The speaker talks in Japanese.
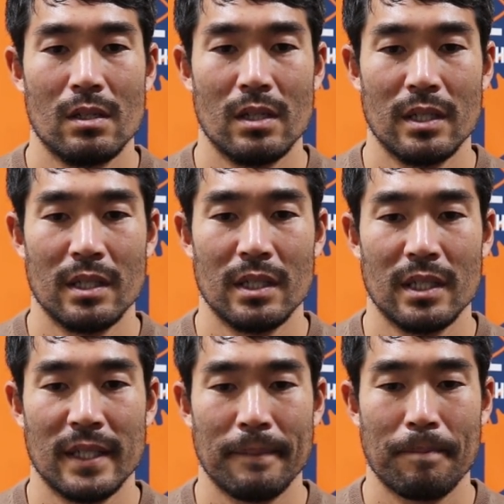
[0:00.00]

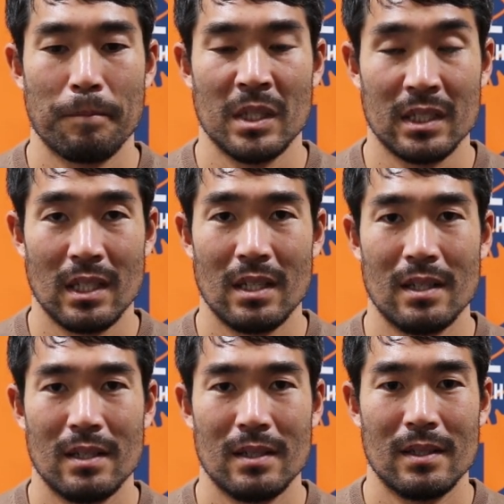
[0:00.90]
えー、また
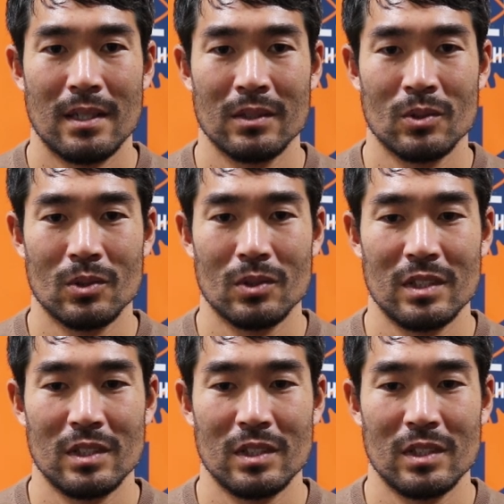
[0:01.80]
あの